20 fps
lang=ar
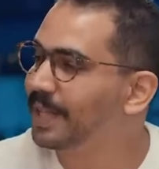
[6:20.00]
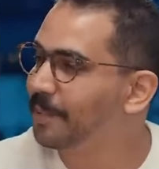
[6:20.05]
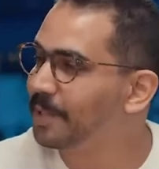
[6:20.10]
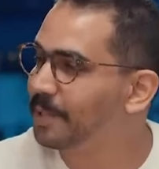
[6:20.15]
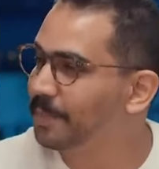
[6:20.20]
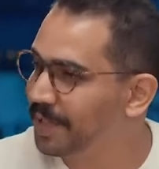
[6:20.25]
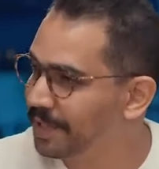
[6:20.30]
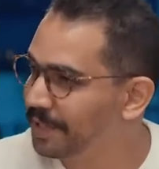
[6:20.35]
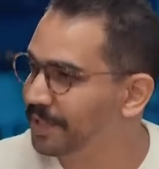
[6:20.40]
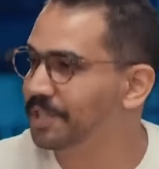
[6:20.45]
انت
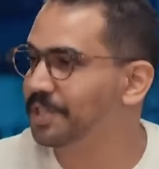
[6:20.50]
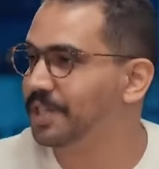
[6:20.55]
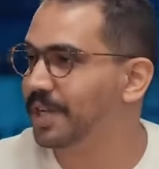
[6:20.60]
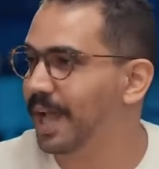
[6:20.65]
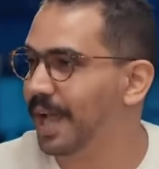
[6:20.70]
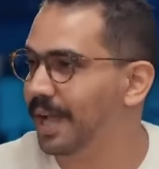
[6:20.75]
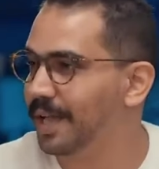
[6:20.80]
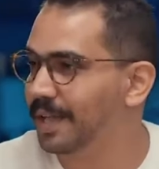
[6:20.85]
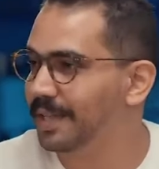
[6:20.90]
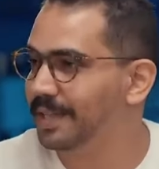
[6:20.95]
بتمنتج
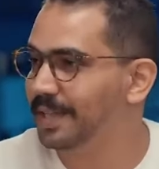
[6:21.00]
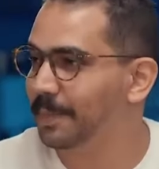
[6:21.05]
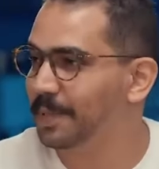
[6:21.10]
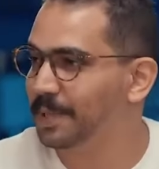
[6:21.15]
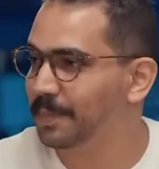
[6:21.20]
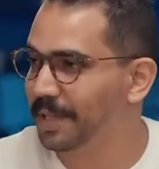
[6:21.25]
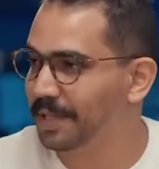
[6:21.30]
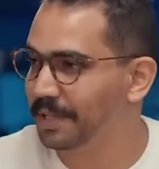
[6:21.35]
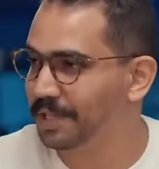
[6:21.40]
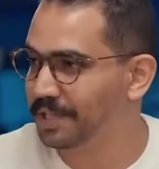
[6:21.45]
انت
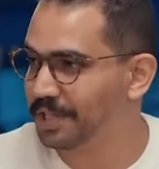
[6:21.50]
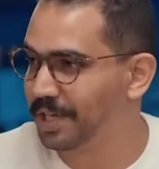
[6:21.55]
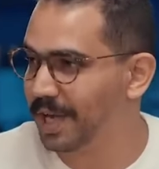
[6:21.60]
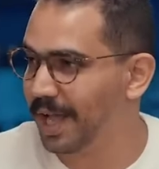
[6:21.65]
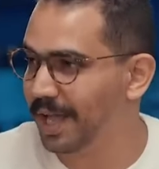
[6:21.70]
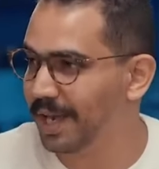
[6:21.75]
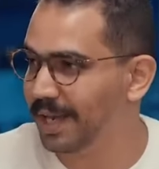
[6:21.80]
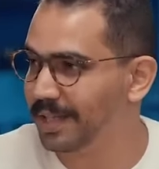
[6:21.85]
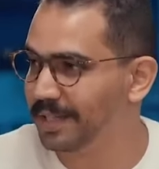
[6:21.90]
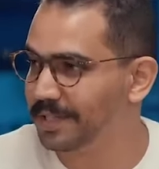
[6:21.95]
بتمنتج آه، آه.
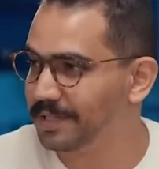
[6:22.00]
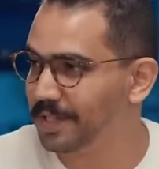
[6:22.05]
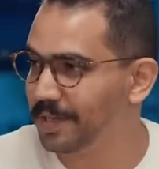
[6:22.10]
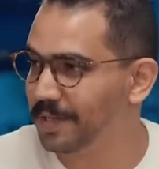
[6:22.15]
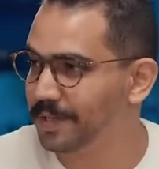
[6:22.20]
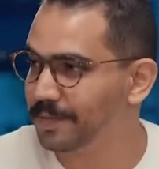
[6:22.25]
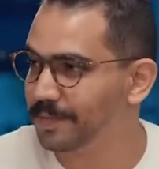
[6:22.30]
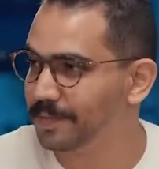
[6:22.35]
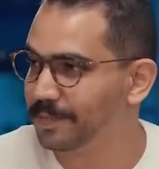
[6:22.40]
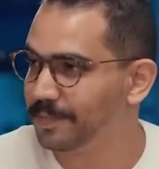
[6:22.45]
الحلقات
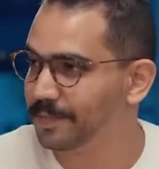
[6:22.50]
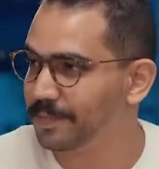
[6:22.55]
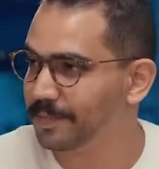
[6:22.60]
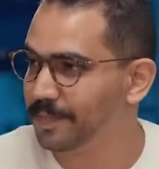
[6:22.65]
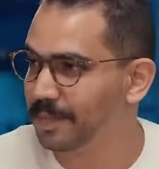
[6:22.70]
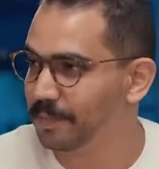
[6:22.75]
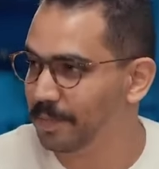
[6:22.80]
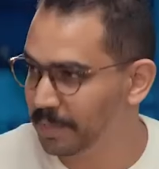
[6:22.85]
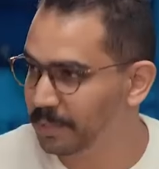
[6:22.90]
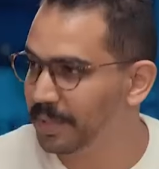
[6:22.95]
صح؟
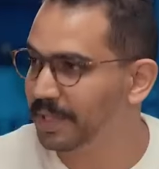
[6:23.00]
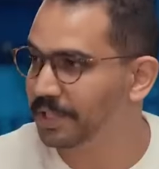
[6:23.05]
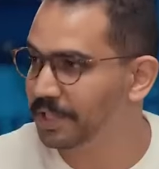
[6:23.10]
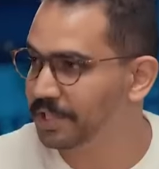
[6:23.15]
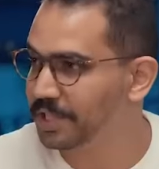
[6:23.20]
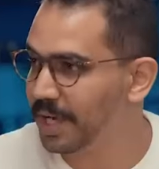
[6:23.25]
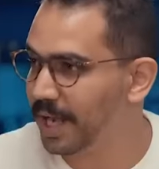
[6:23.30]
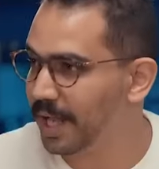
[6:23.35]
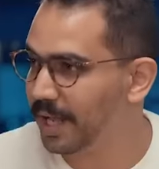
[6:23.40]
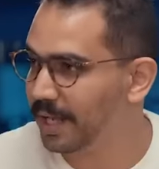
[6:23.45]
ايه
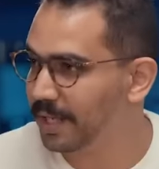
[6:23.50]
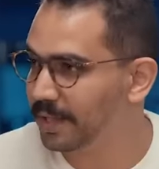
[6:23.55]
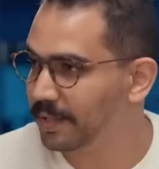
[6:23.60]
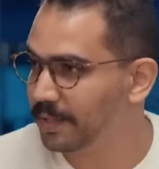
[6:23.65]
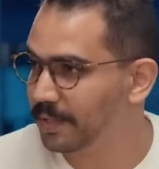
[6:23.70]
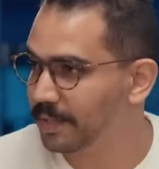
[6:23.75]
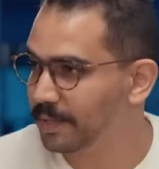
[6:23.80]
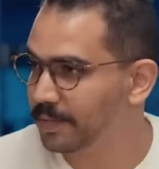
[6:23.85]
بتمنتج الحلقات